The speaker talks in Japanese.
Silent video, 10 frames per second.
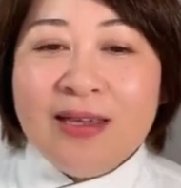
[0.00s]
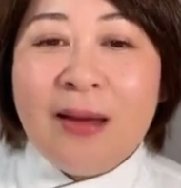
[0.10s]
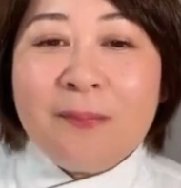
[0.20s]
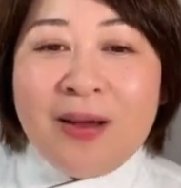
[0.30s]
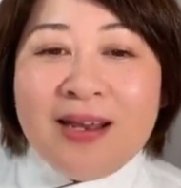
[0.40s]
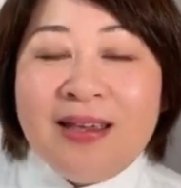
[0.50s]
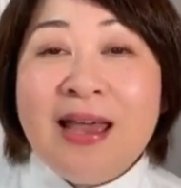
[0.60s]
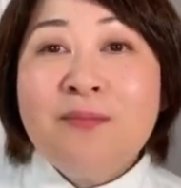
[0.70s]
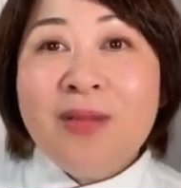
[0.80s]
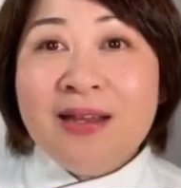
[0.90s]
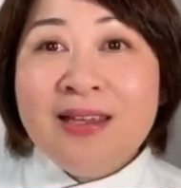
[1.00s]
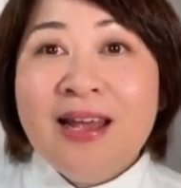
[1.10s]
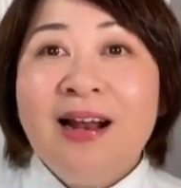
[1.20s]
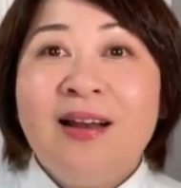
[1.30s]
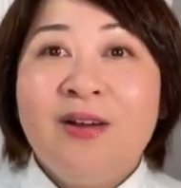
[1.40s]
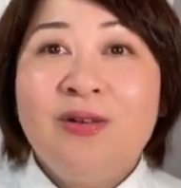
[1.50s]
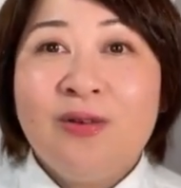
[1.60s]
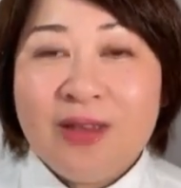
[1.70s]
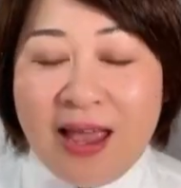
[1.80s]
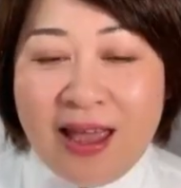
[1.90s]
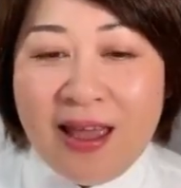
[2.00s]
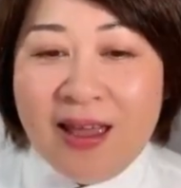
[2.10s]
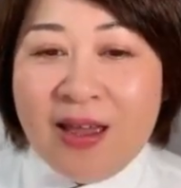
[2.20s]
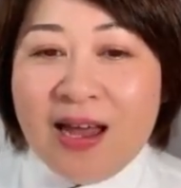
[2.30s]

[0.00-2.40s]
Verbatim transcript: やっぱり現場に出られるので、